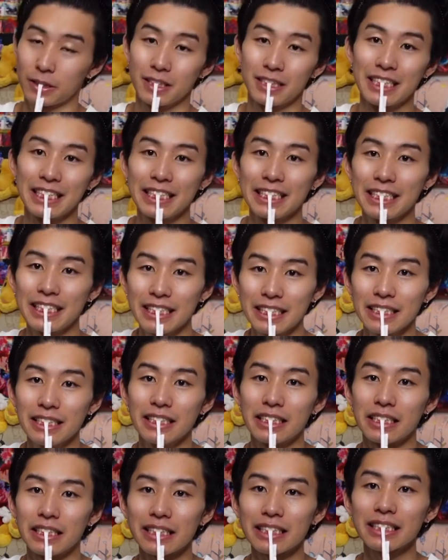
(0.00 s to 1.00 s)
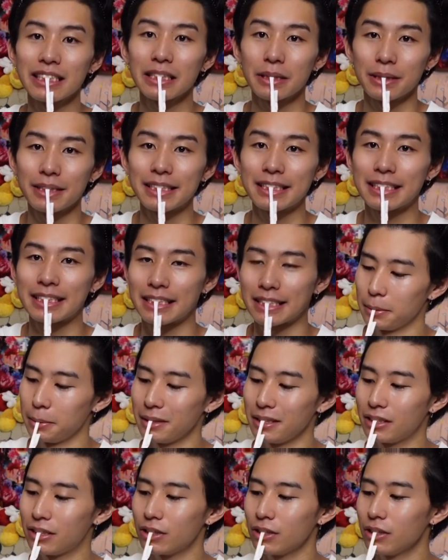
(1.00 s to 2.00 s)
大体朝は、まあ、
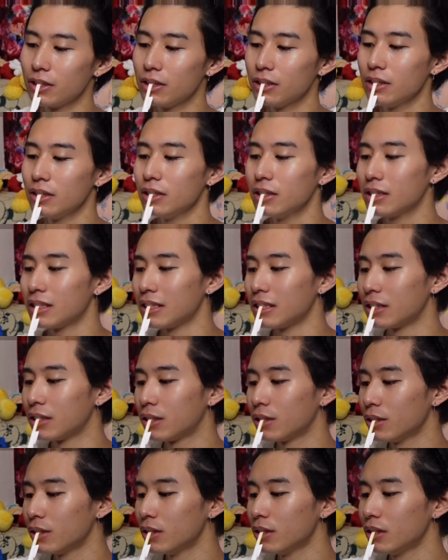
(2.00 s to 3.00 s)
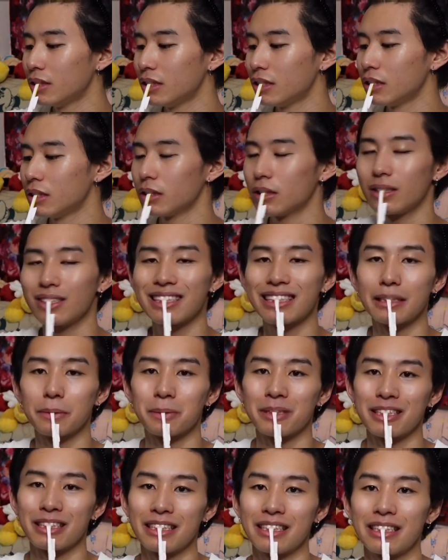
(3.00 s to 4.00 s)
10時11時ぐらい
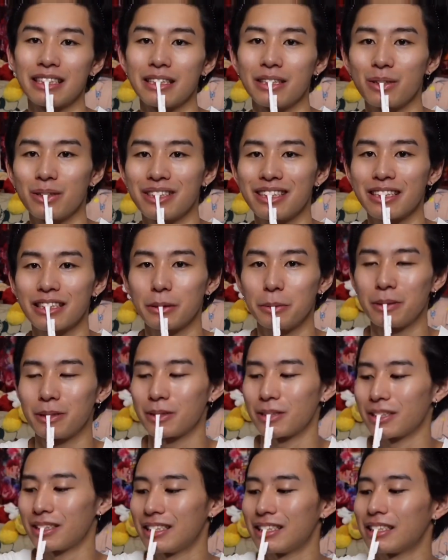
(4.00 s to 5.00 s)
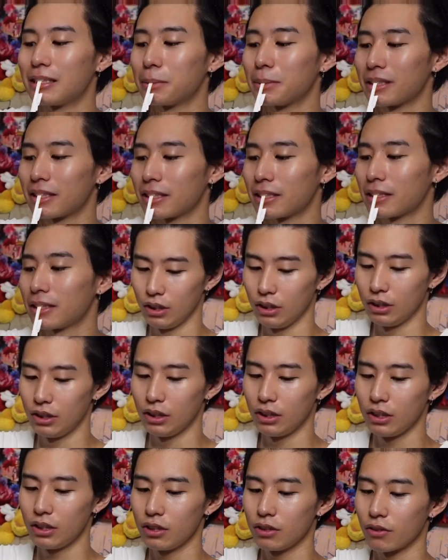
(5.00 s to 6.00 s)
まで一人休みの時寝てます一
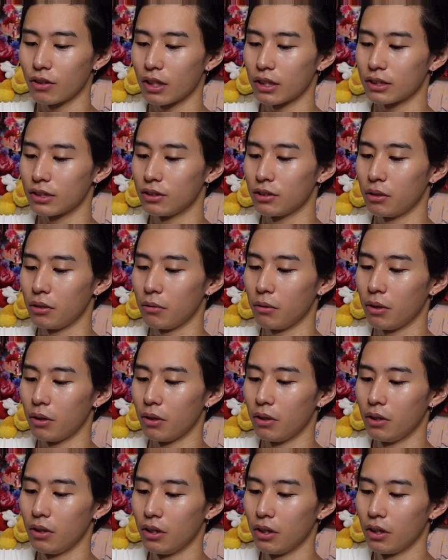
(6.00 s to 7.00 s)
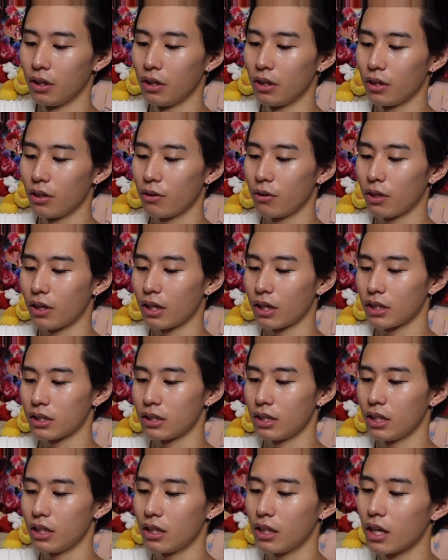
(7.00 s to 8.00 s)
日の活動をこれからし
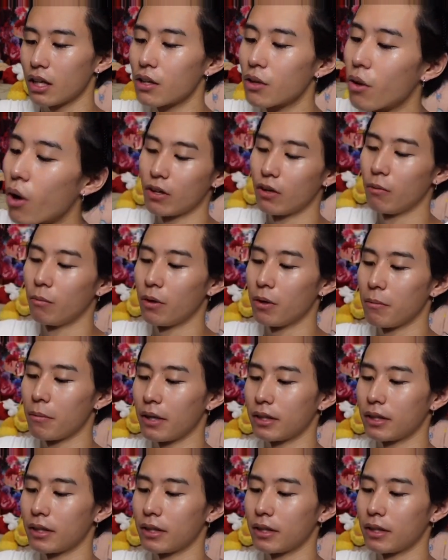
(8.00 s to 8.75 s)
ていきたいと思いま